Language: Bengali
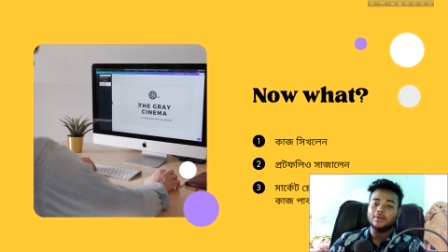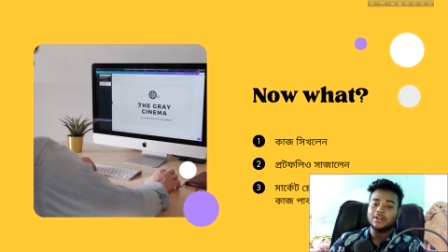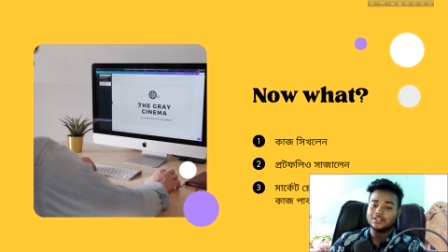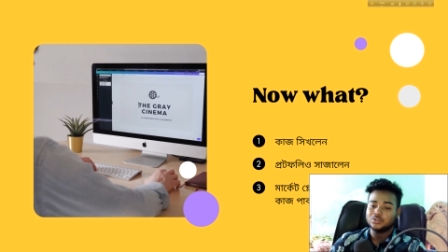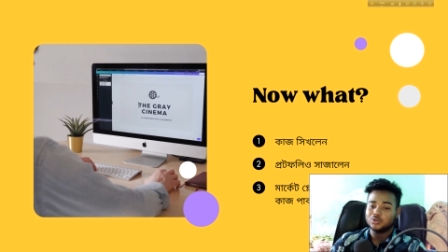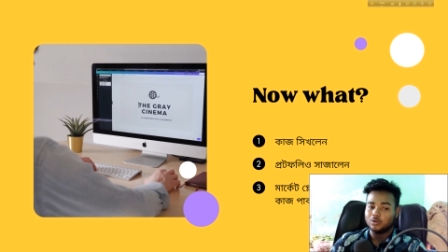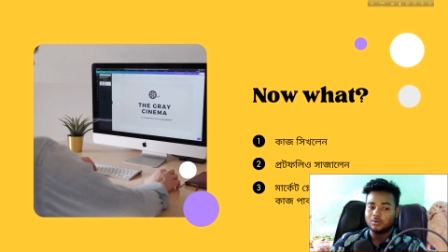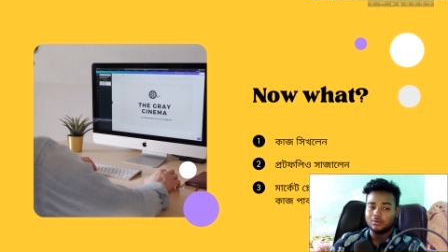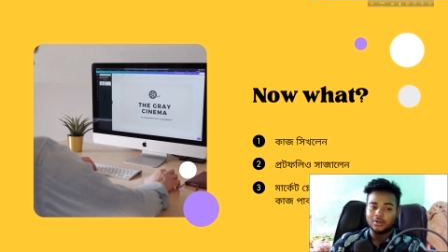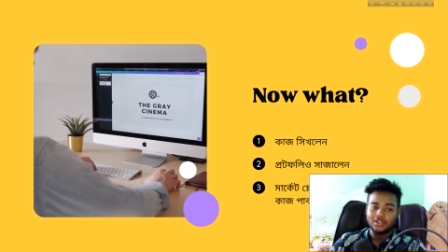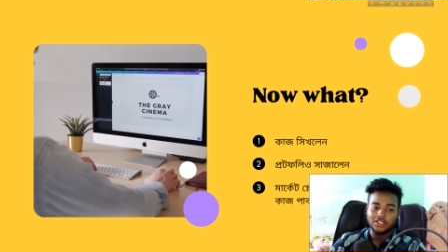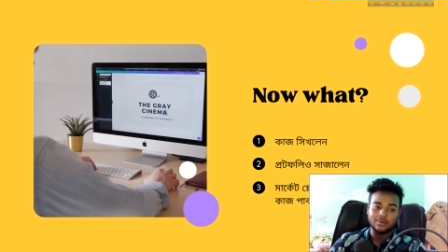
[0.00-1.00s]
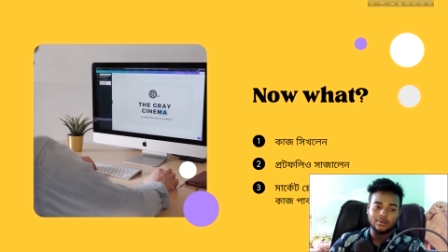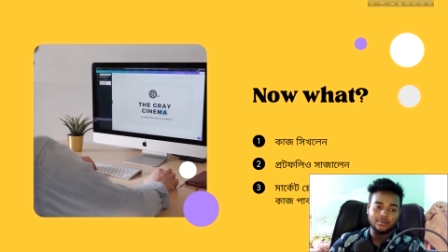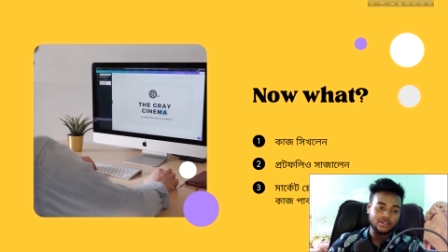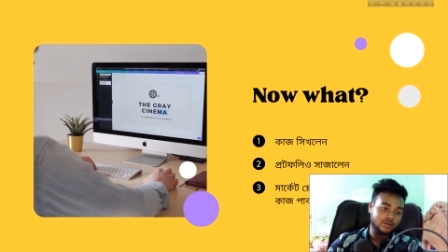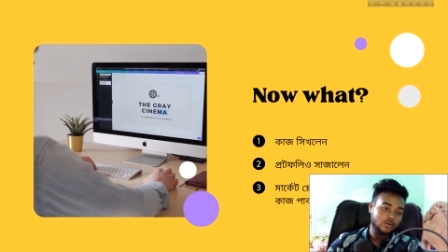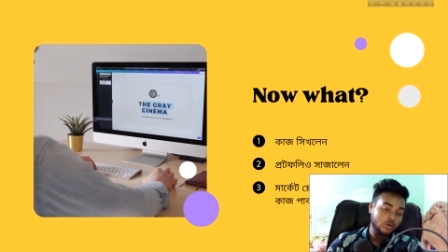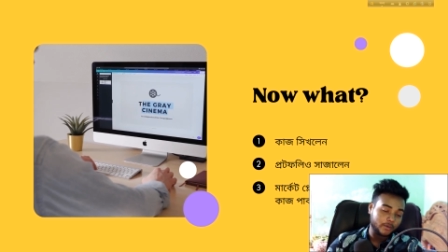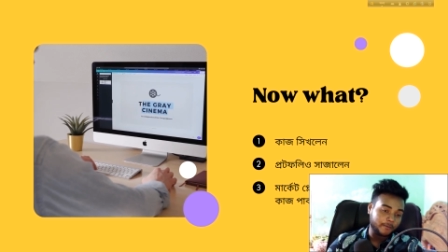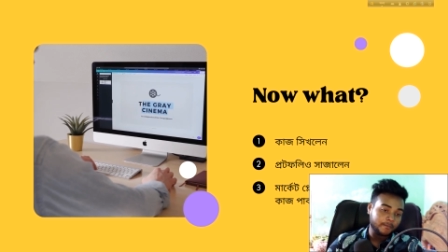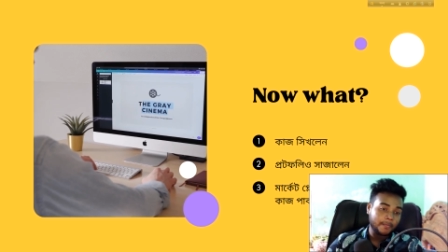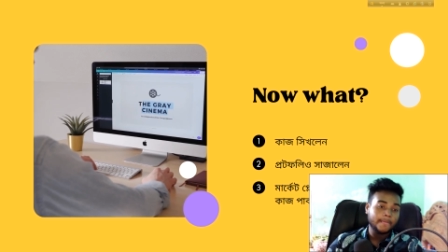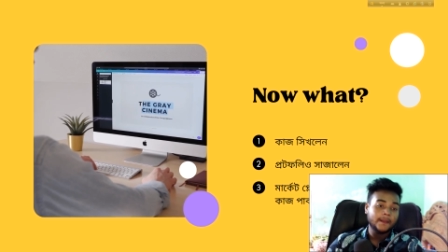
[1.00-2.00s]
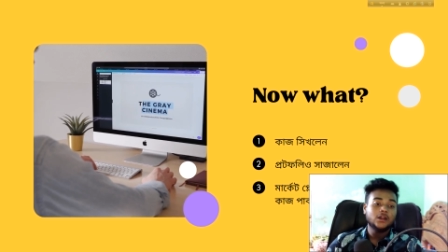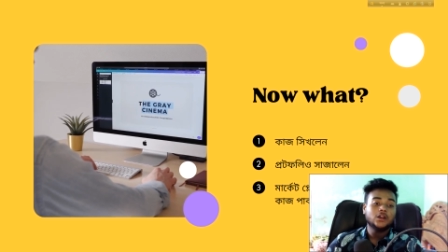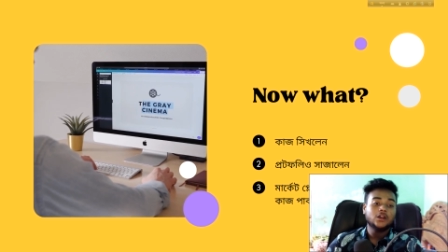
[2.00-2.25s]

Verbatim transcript: করব বা কীভাবে কী করব তো